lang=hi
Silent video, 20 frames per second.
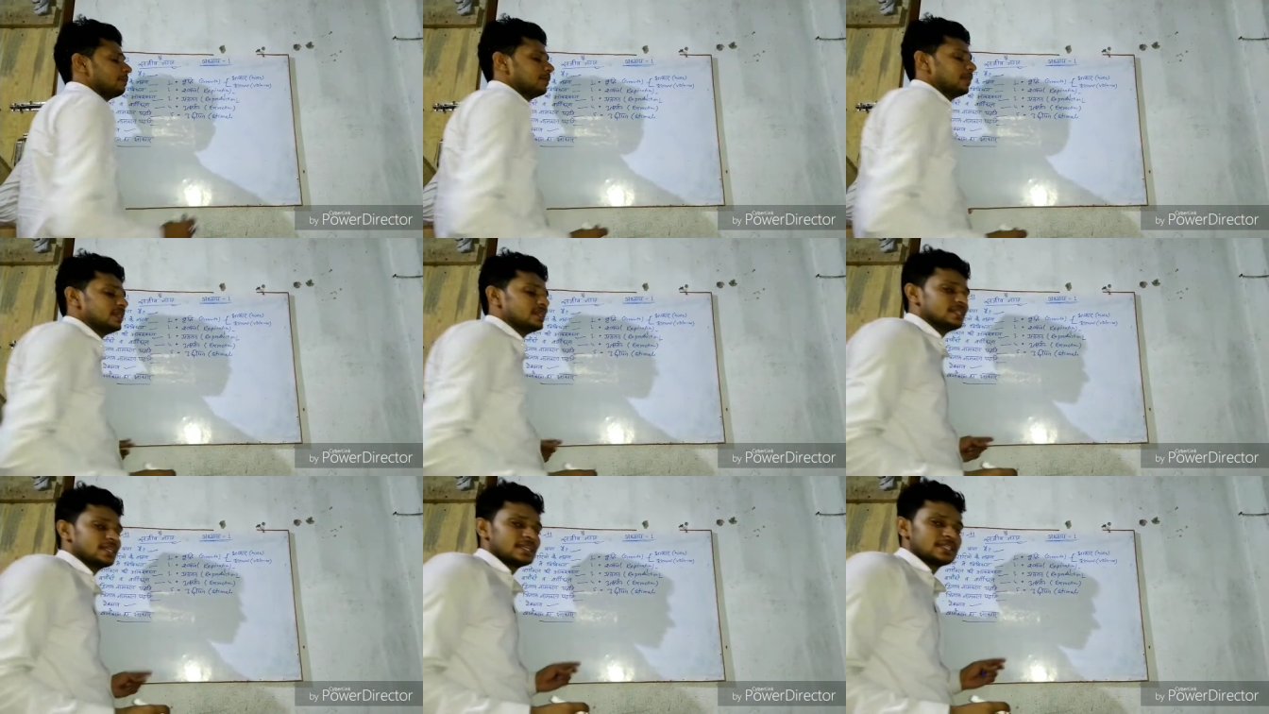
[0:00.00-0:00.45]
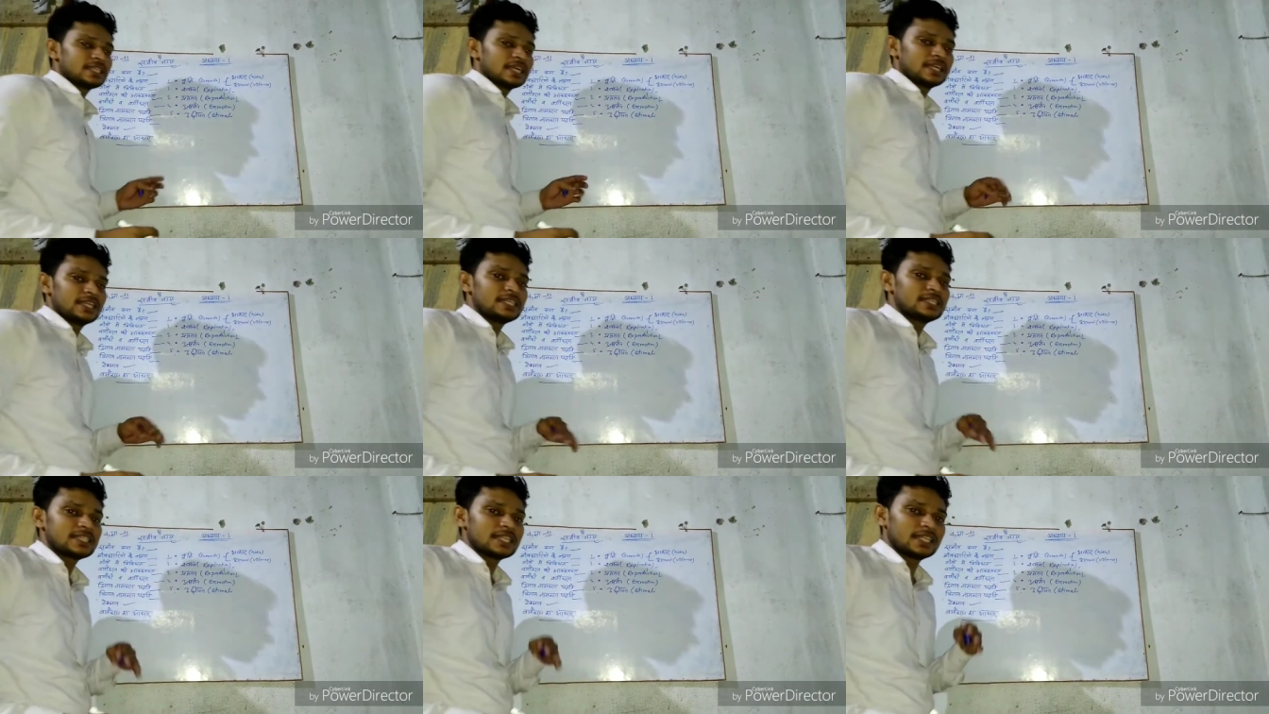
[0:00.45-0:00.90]
अपने जैसा
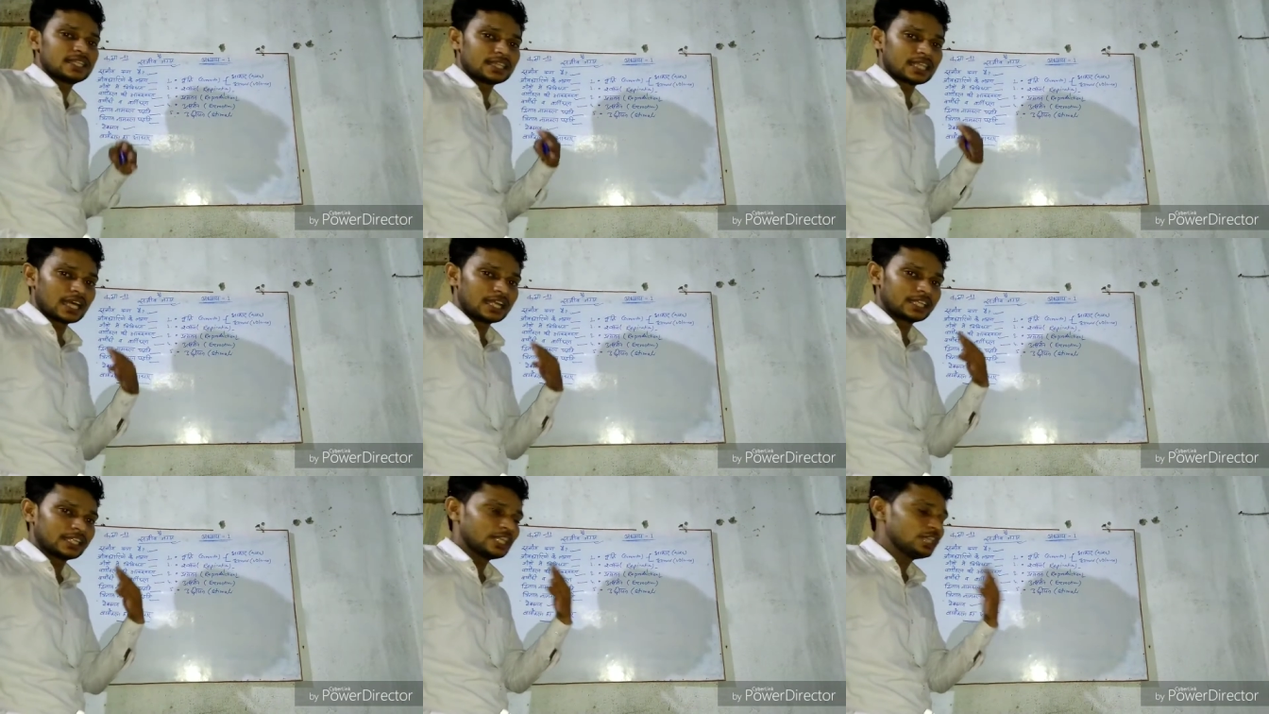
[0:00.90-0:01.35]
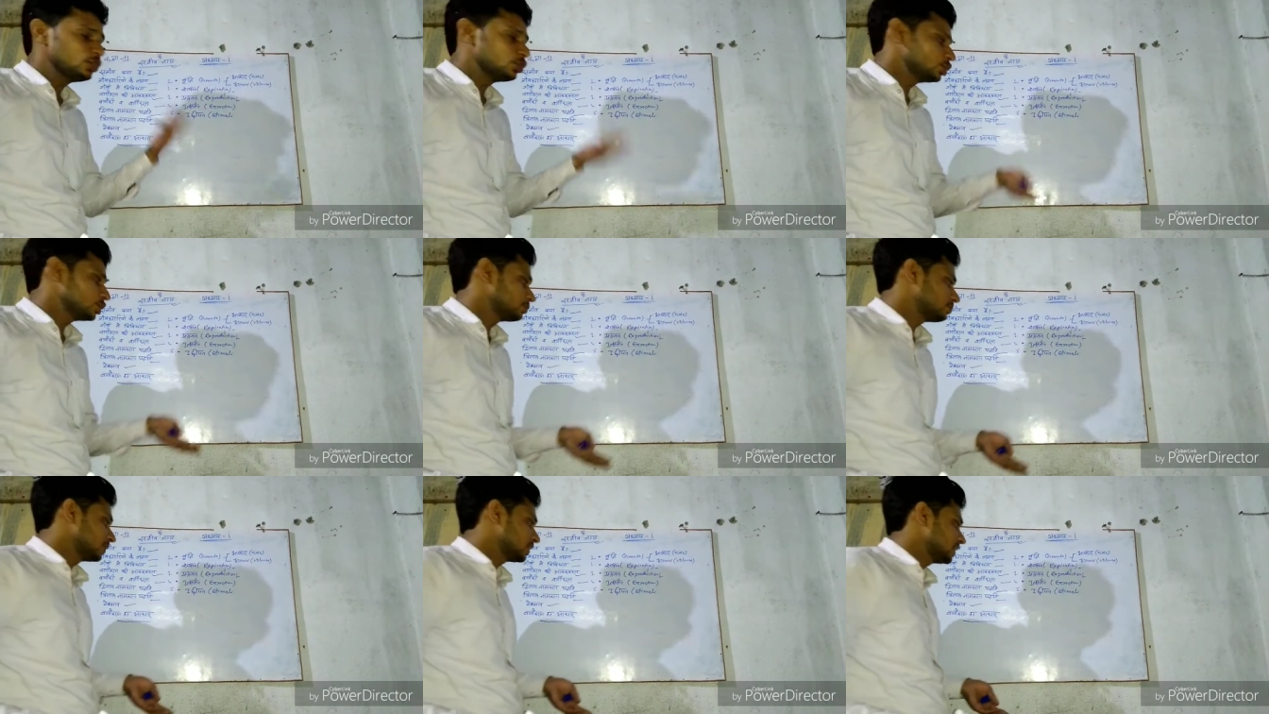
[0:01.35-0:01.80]
ही संतान की
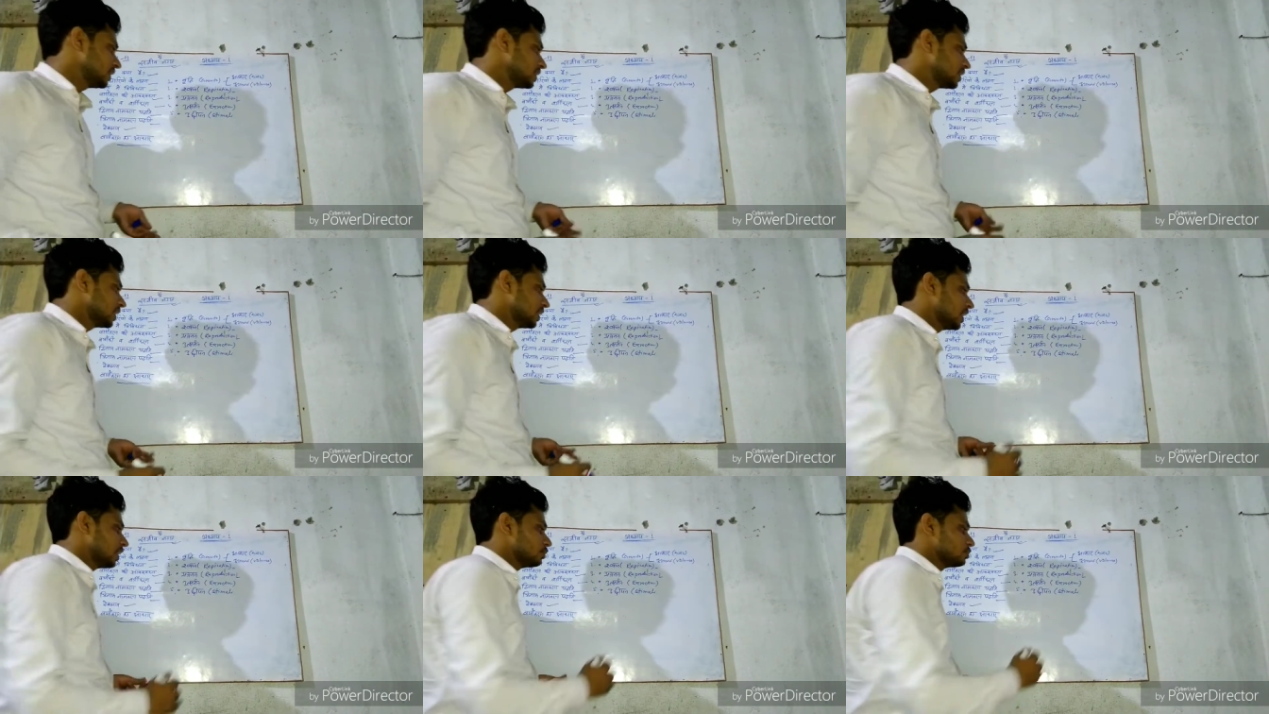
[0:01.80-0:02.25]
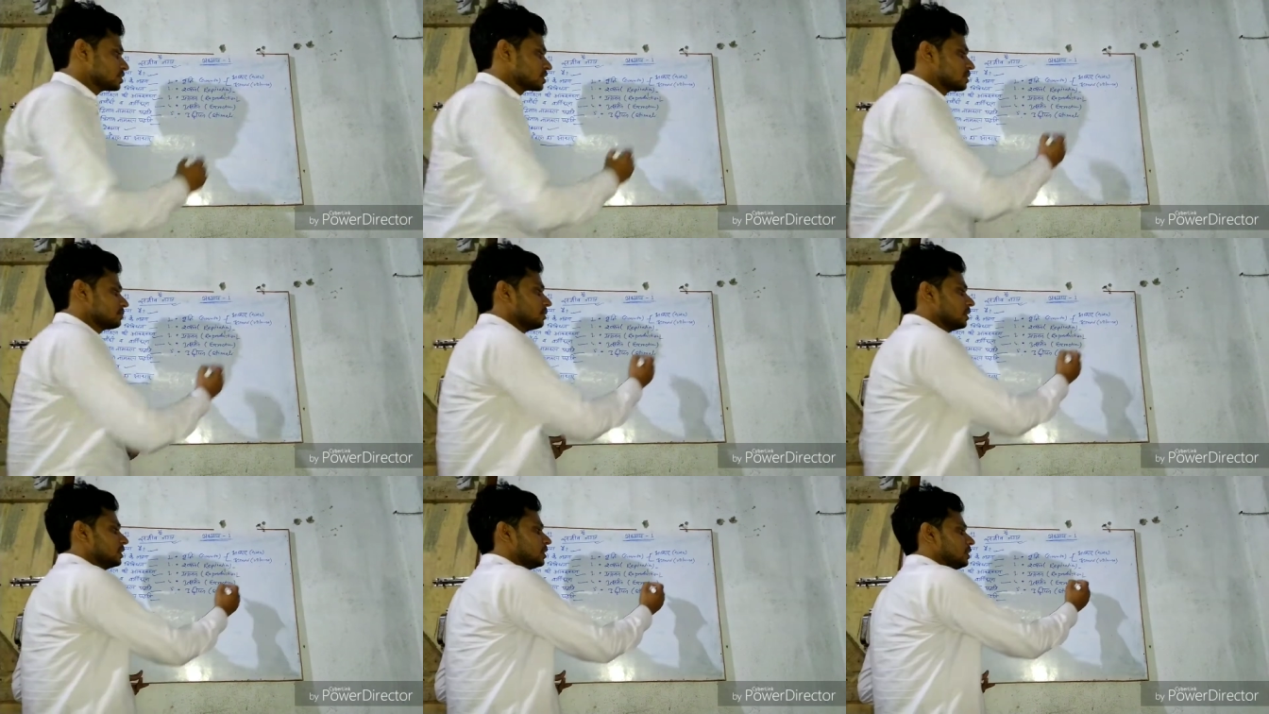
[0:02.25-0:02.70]
उत्पत्ति करना
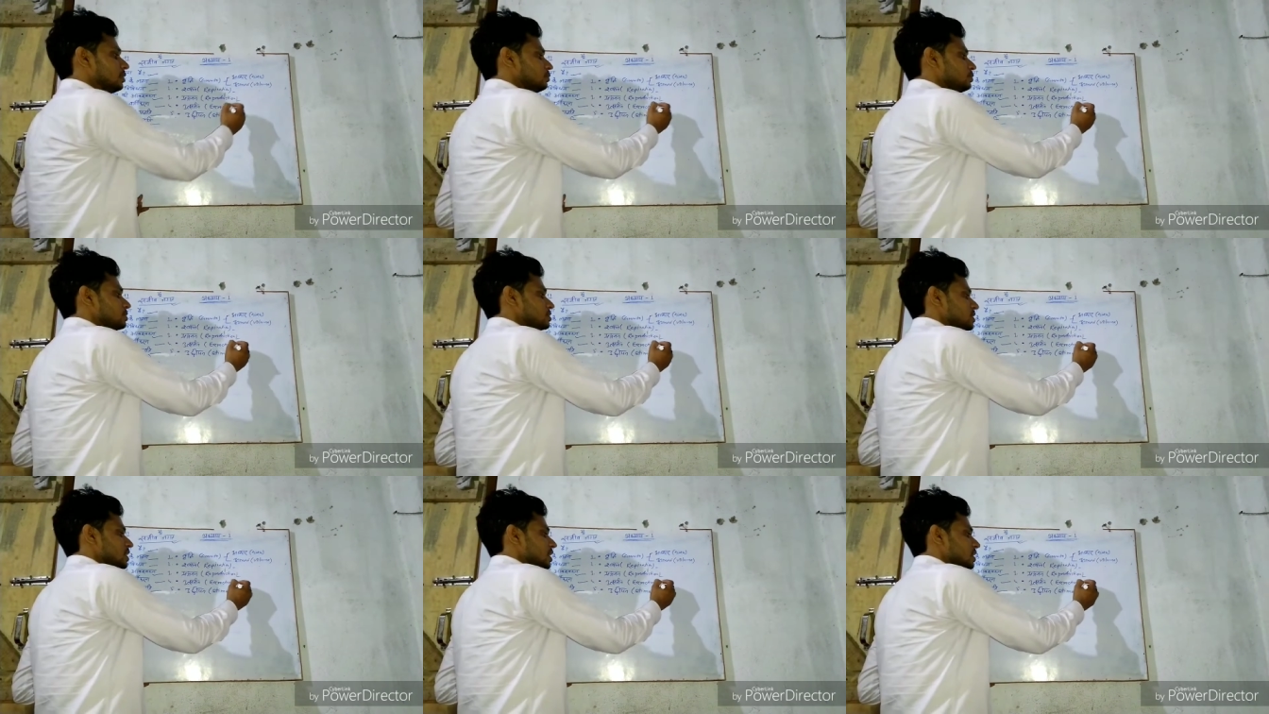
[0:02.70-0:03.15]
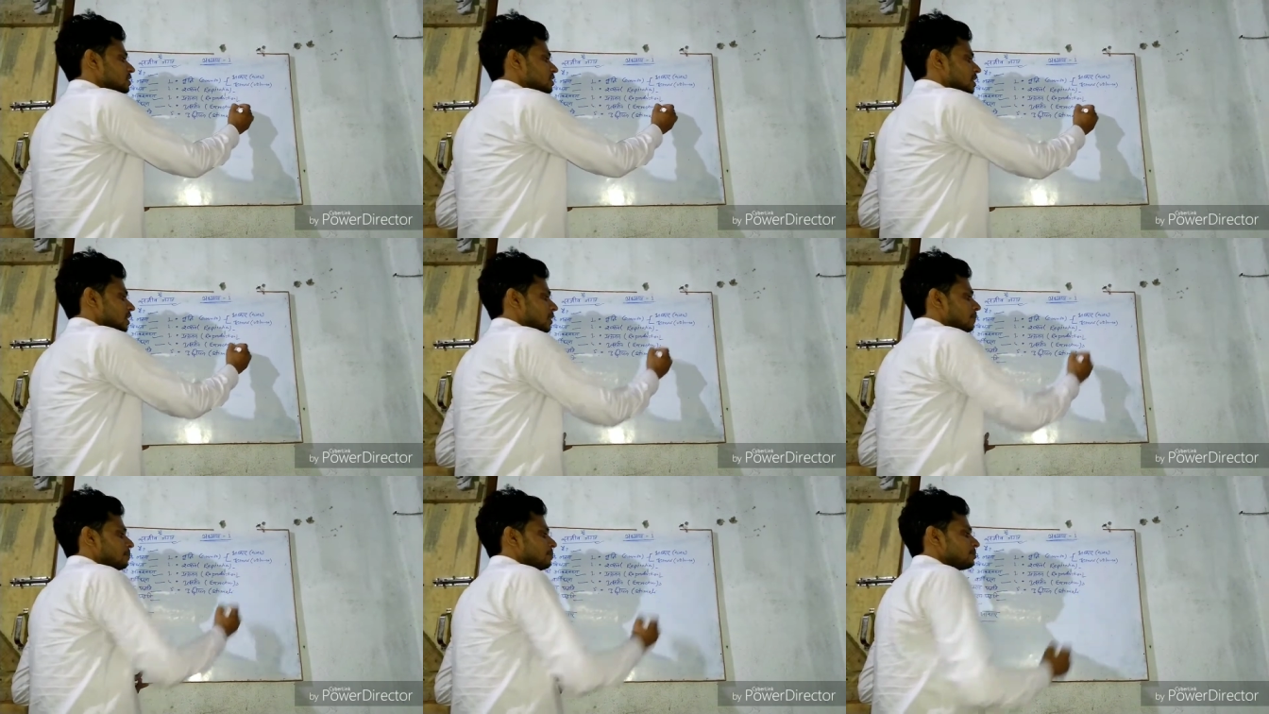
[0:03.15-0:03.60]
उसके बाद है
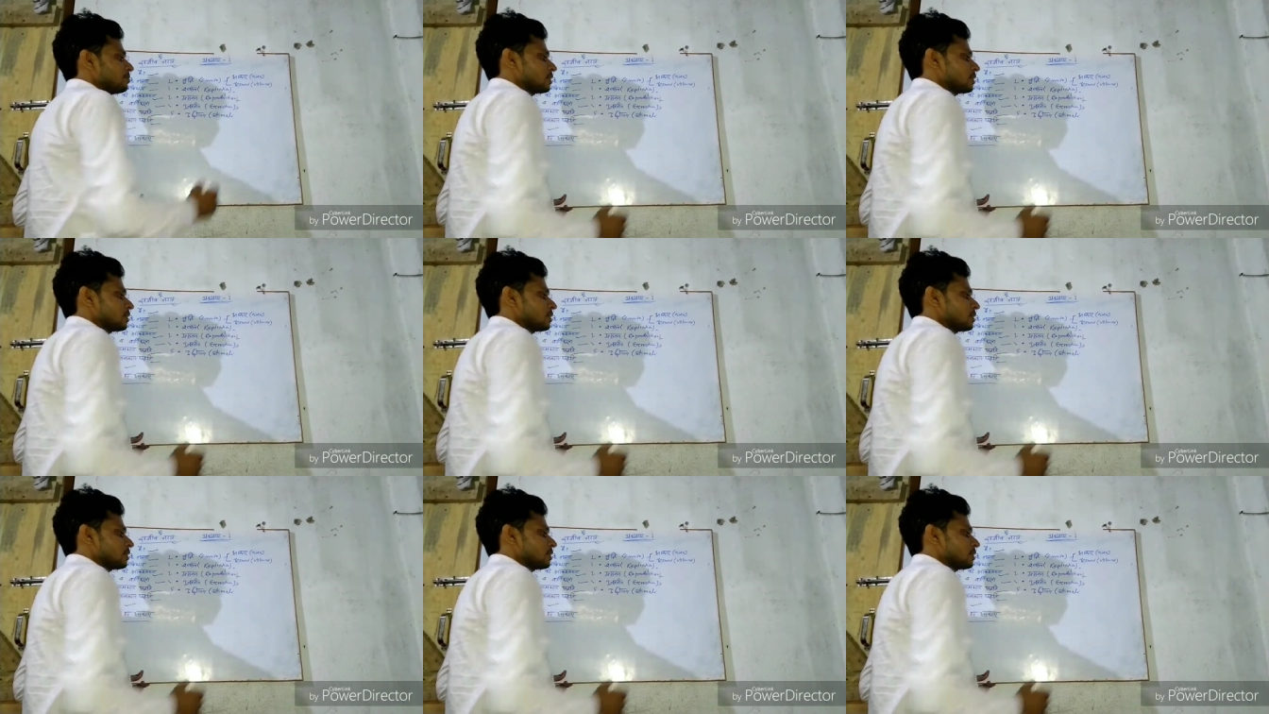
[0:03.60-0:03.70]
उत्सर्जन